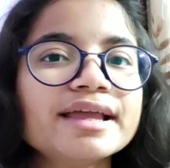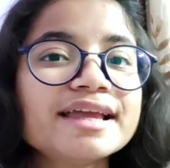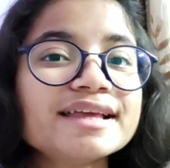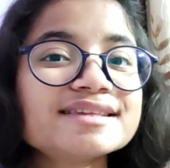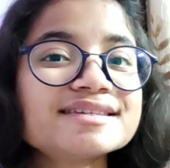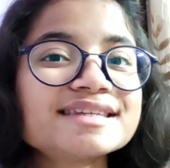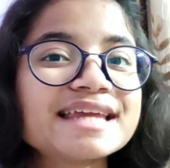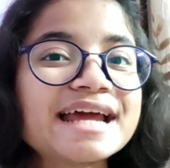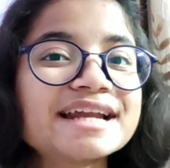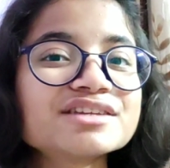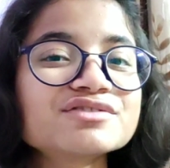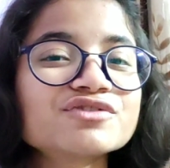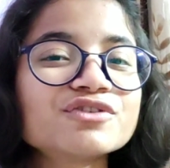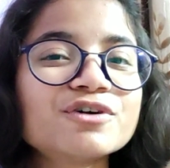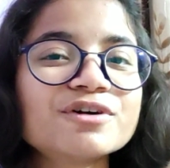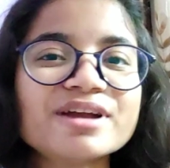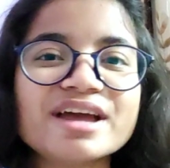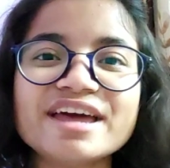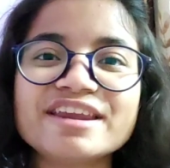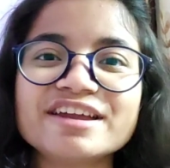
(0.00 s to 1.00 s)
E stands
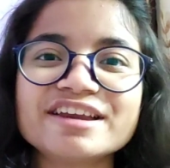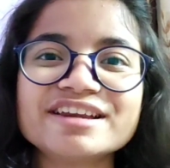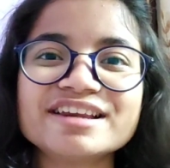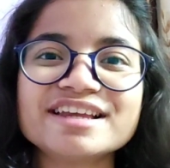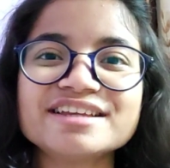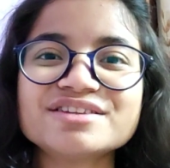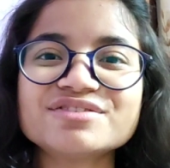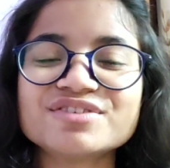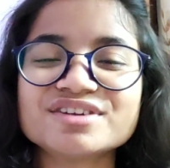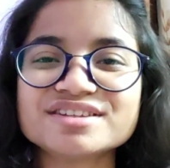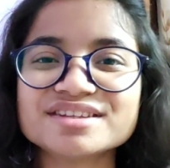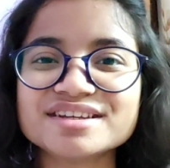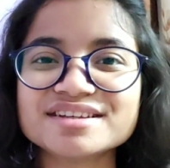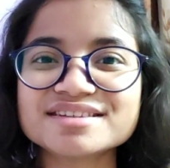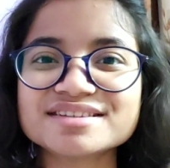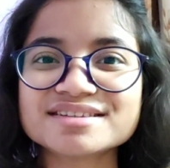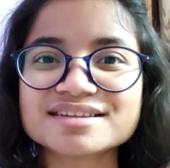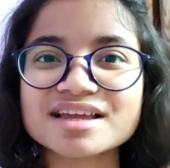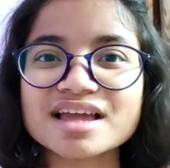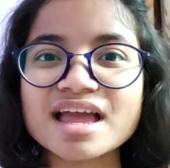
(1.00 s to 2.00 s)
for errorless
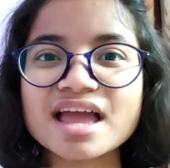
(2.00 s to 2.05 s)
physics,